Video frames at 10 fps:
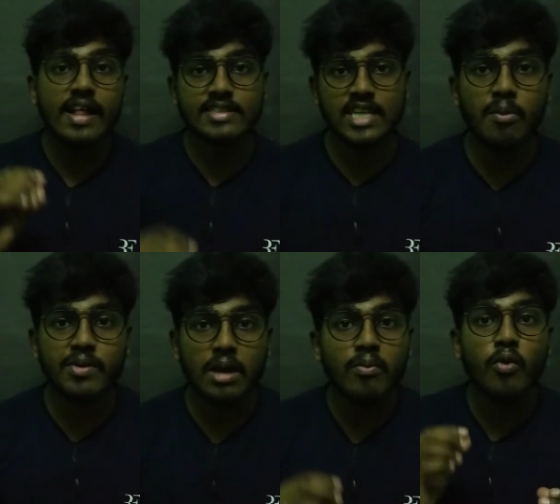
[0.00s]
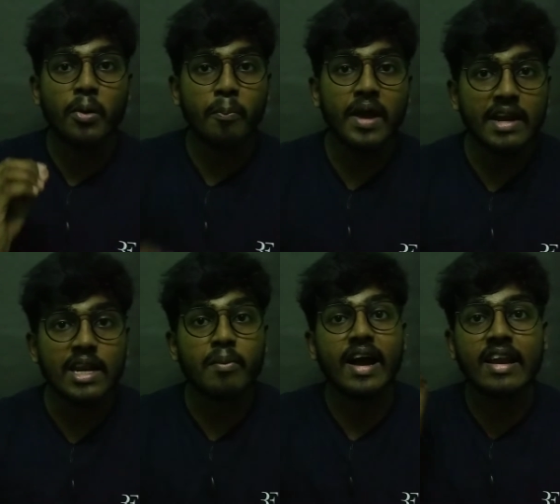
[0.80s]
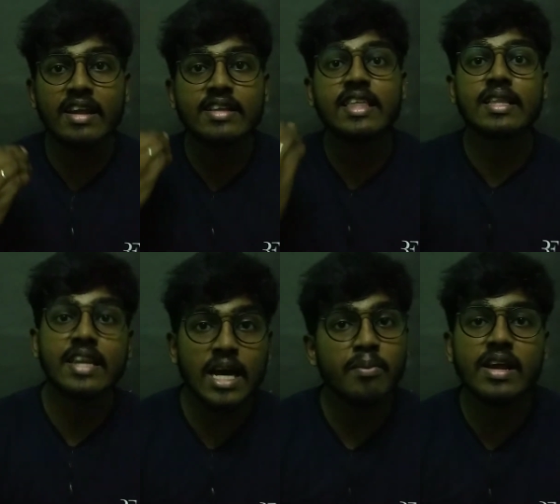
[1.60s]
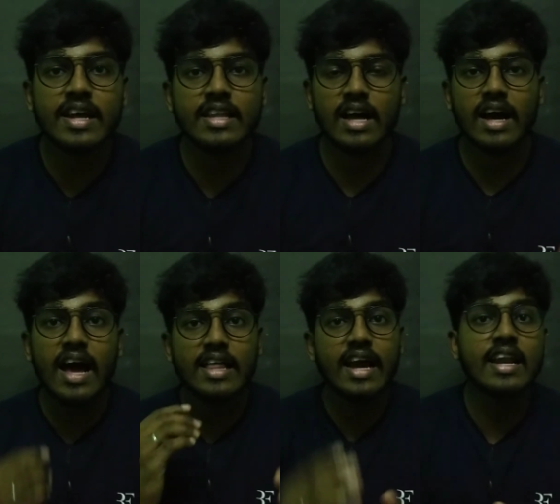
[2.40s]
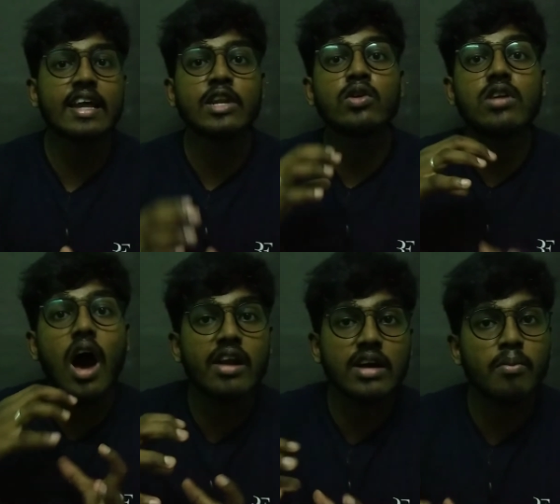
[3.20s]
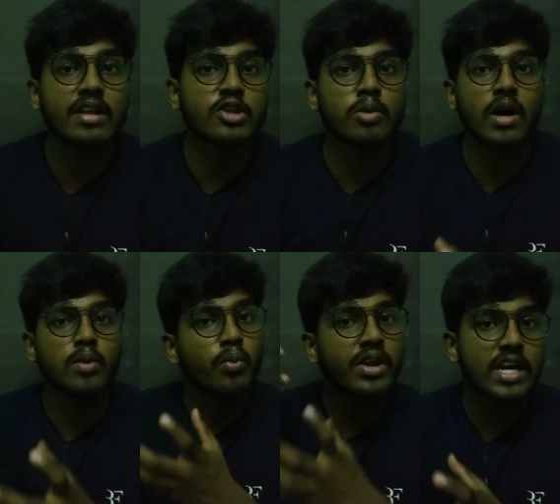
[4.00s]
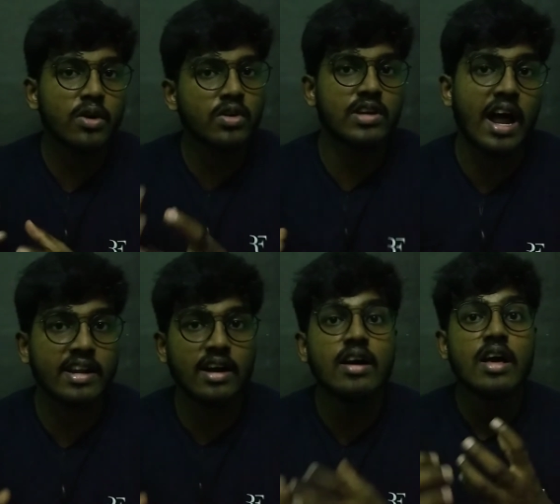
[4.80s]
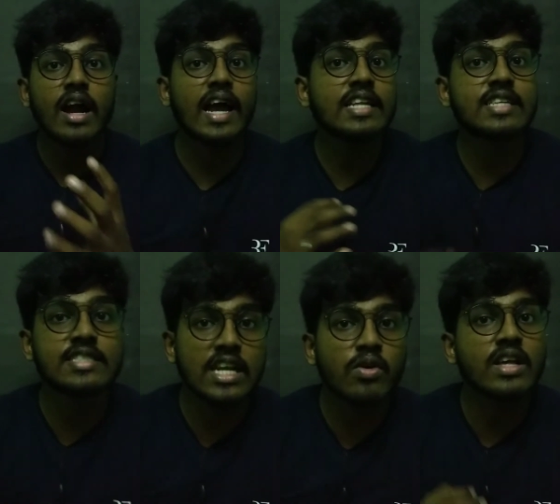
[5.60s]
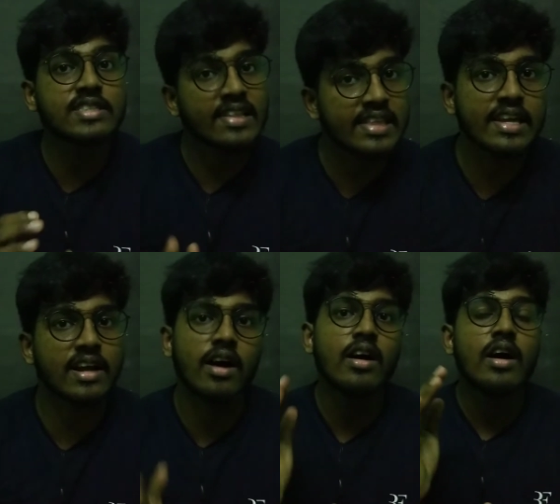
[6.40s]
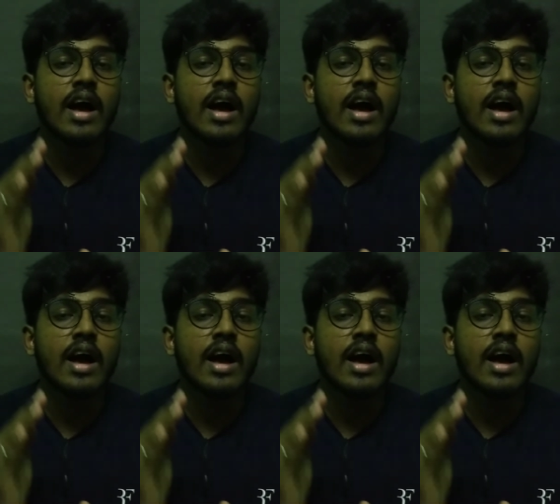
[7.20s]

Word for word: அட் சேம் டைம் ஒரு பெயின் நம்ம கண்ணில் த தெரியாமல் இருக்கிறதுக்காக அது கலரை இன்னும் டார்க்காக மாற்றிக்குமா முடிய அளவுக்கு டார்க்காக கலர் சேஞ்ச் அளவுக்கு ஒரு சக்தி இருக்கான்